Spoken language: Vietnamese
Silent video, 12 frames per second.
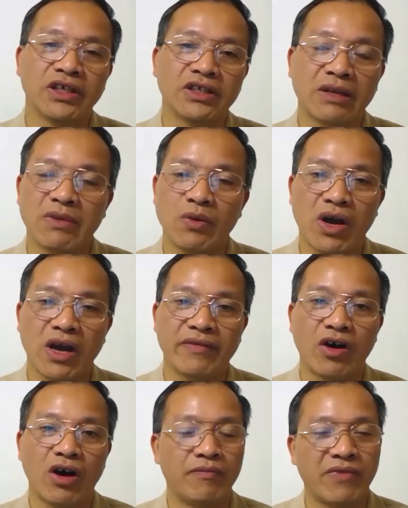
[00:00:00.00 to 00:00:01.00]
sát bên ngoài và
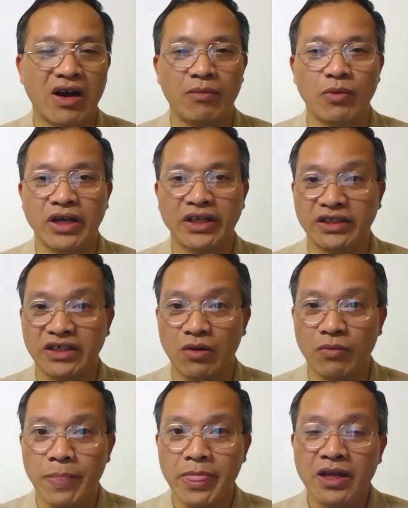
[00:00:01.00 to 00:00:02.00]
ập vào một cách nhanh
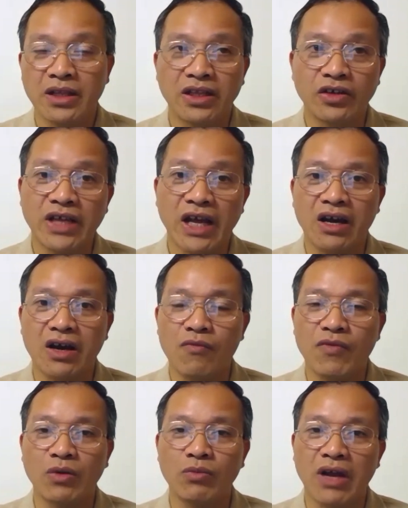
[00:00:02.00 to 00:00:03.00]
chóng thì rõ ràng không
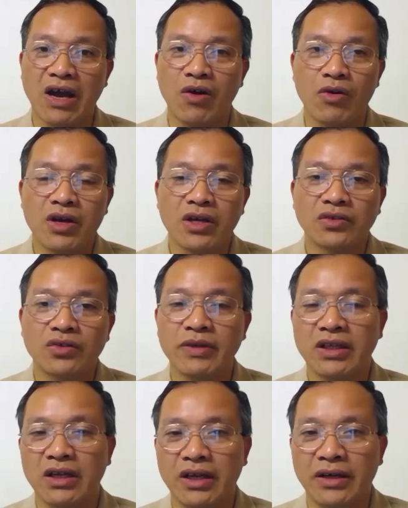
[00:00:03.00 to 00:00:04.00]
phải lúc nào cho
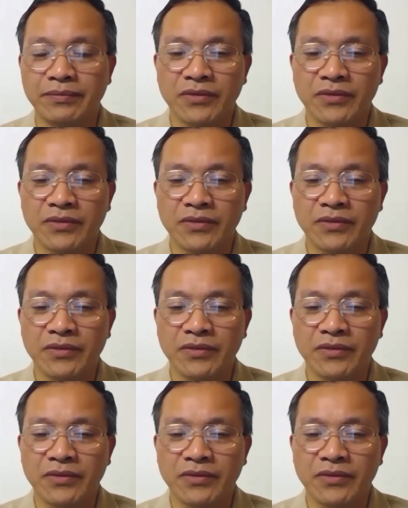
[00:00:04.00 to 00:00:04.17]
biết rằng là